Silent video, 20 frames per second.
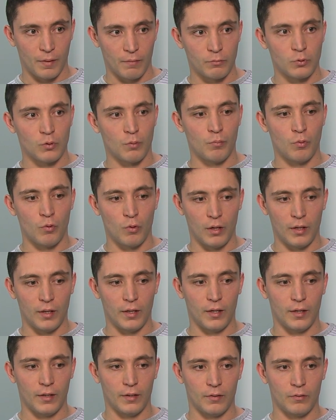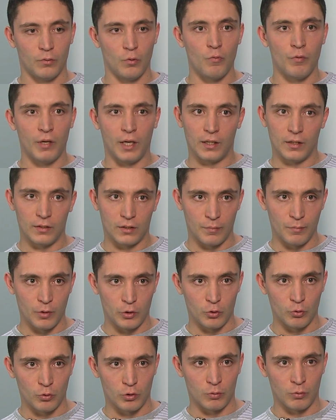все более уверенно себя
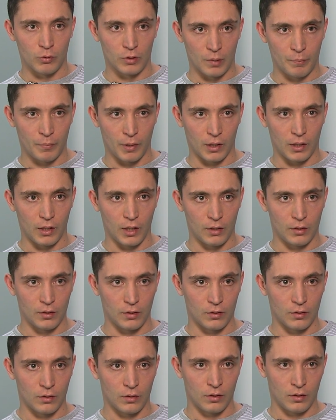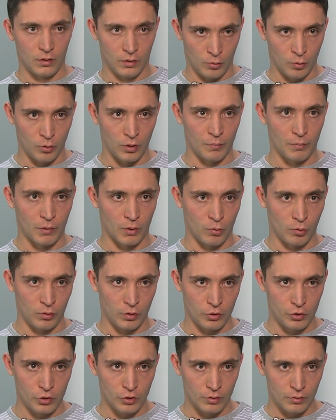чувствует на паркете э, Никола
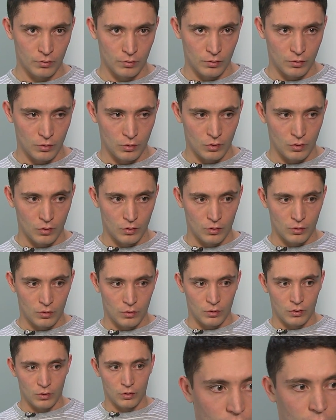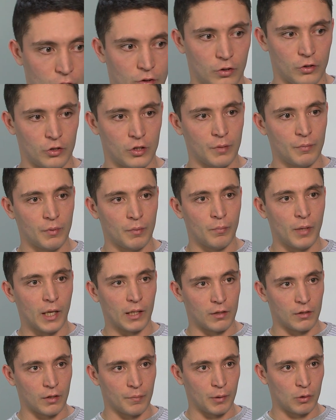Миротич. Э, Джимми
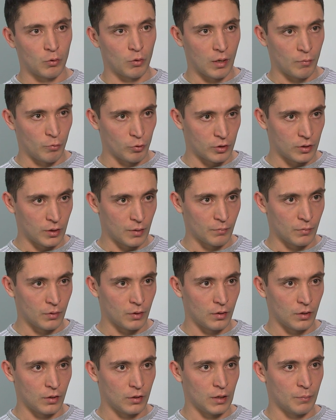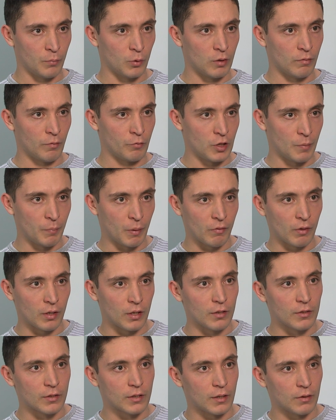Батлер под руководством э, Тибуда вообще
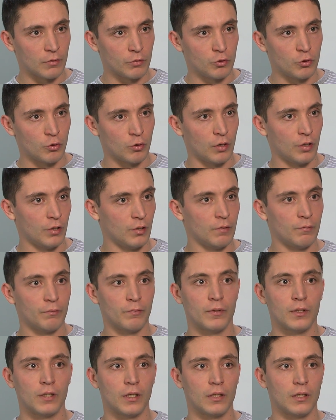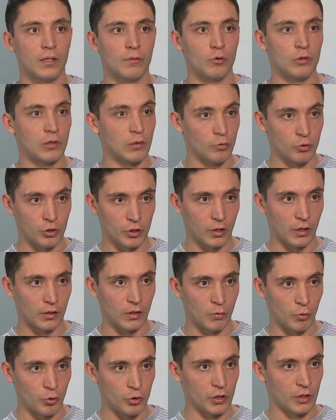превратился чуть ли не в одного из лучших
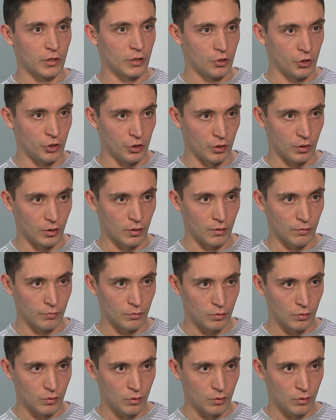атакующих защитников.